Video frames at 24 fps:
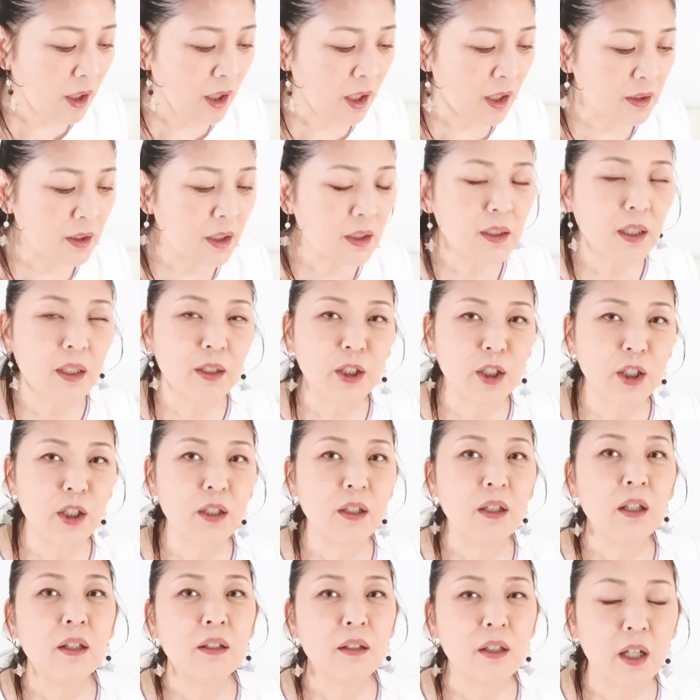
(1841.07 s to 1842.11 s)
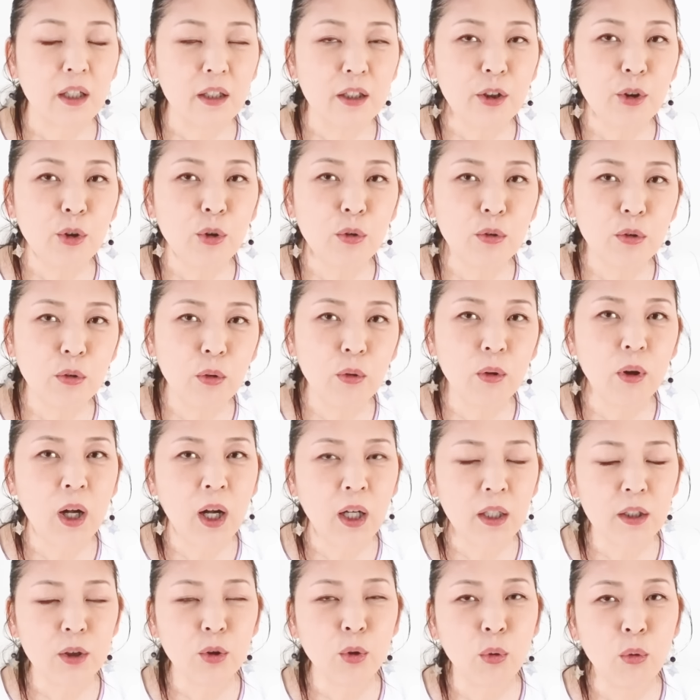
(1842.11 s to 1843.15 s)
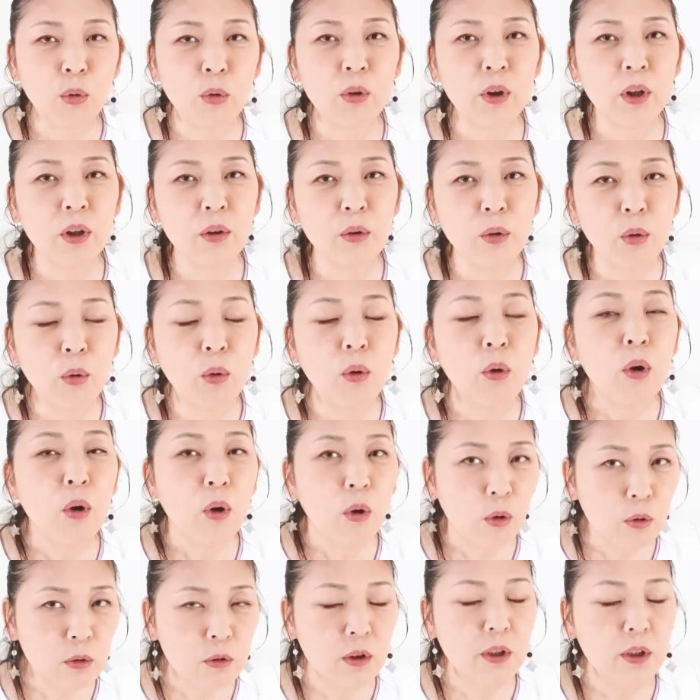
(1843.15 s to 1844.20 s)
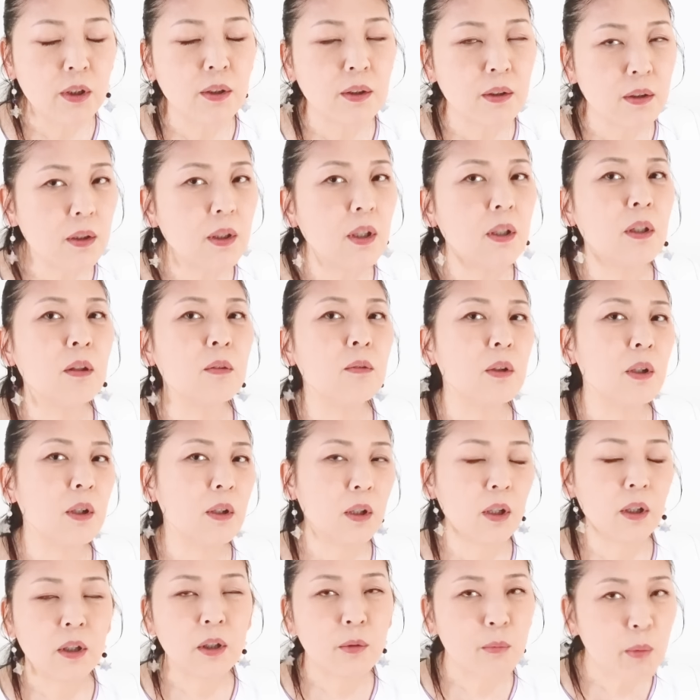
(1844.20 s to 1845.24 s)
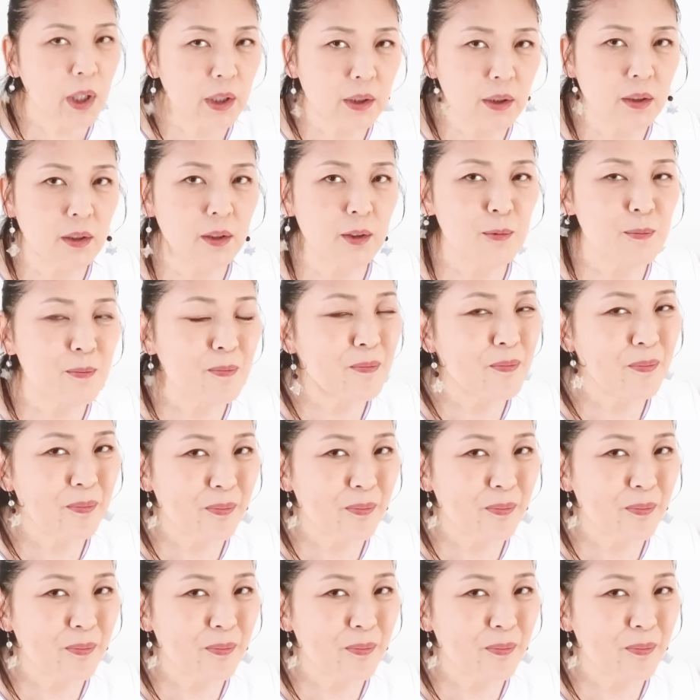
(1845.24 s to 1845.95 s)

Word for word: あなたに大量の愛と応援を送り続けてくれています。